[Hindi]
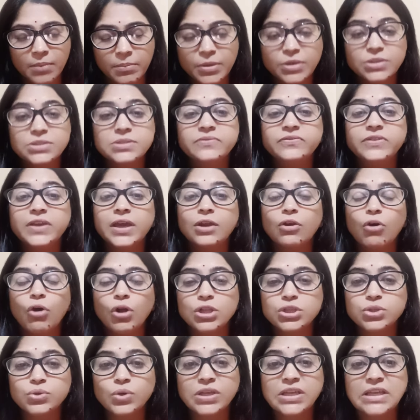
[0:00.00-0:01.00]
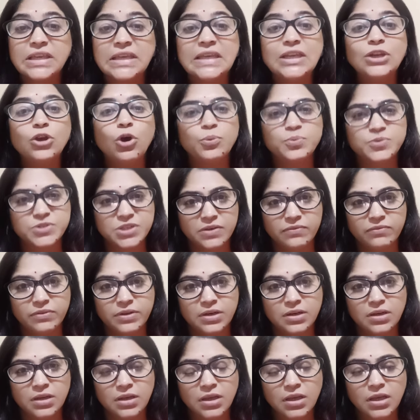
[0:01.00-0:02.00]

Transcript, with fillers: बिकॉज वी आर ऑल्सो कीन ऑब्जर्वर